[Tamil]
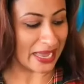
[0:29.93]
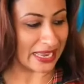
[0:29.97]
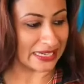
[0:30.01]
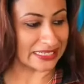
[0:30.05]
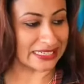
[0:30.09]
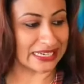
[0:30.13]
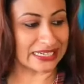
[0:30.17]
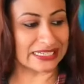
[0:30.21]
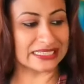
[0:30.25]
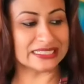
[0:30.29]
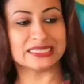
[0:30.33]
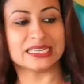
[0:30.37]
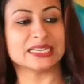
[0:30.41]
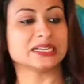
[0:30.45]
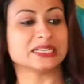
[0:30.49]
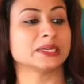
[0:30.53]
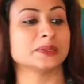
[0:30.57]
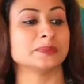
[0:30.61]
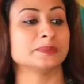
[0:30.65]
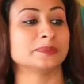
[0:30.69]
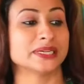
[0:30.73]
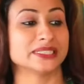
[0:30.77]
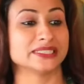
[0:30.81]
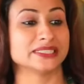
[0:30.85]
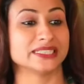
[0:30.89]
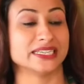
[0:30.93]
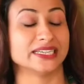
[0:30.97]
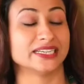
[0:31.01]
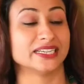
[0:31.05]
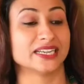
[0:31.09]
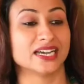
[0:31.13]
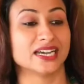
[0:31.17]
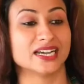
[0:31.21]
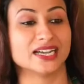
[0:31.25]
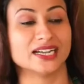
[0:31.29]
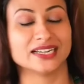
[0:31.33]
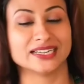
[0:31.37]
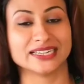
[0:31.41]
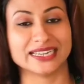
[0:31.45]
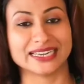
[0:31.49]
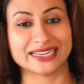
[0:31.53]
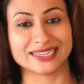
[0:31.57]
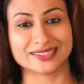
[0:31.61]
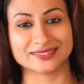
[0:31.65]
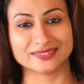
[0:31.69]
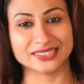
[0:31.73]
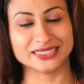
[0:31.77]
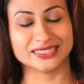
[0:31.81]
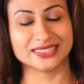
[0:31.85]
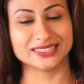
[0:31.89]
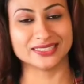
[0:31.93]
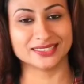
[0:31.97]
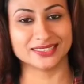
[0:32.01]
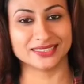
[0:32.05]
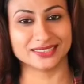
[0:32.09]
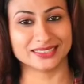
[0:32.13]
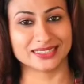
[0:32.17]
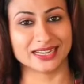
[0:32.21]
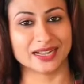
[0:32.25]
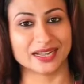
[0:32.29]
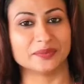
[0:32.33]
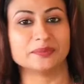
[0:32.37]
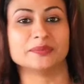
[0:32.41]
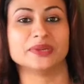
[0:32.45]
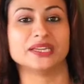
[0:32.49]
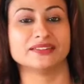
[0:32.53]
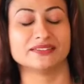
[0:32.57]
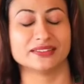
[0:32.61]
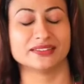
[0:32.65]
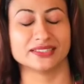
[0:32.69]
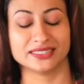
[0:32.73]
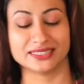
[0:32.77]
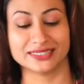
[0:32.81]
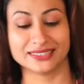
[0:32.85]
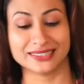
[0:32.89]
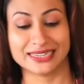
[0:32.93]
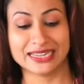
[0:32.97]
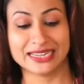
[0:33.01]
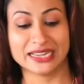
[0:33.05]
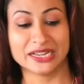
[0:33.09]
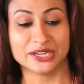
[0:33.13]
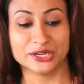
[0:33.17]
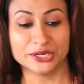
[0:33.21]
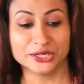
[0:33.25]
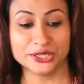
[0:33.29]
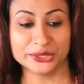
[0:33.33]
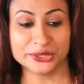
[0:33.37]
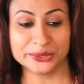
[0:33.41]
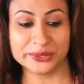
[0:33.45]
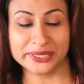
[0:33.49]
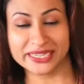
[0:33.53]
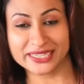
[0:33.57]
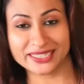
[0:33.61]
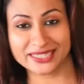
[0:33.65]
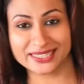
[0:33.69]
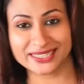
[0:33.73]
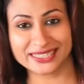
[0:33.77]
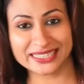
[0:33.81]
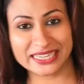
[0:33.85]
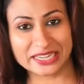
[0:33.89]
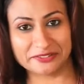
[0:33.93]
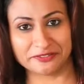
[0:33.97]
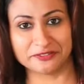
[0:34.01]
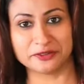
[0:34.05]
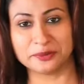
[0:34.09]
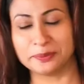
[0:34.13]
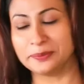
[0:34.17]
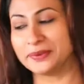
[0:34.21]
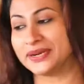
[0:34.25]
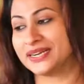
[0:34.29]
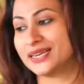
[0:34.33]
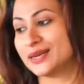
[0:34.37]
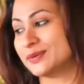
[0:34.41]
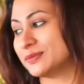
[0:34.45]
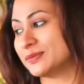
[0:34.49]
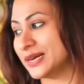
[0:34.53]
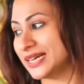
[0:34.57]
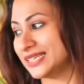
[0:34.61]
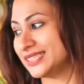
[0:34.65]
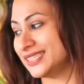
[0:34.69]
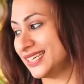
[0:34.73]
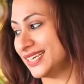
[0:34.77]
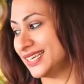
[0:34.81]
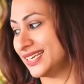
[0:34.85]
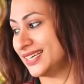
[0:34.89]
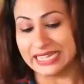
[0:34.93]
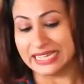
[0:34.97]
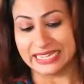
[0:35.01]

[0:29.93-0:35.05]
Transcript: பால்கனி செட்டப் பார்த்தீங்கன்னா எனக்கு வந்து அமீர் வந்து நியூ இயருக்கு கிஃப்ட் பண்ண மாதிரி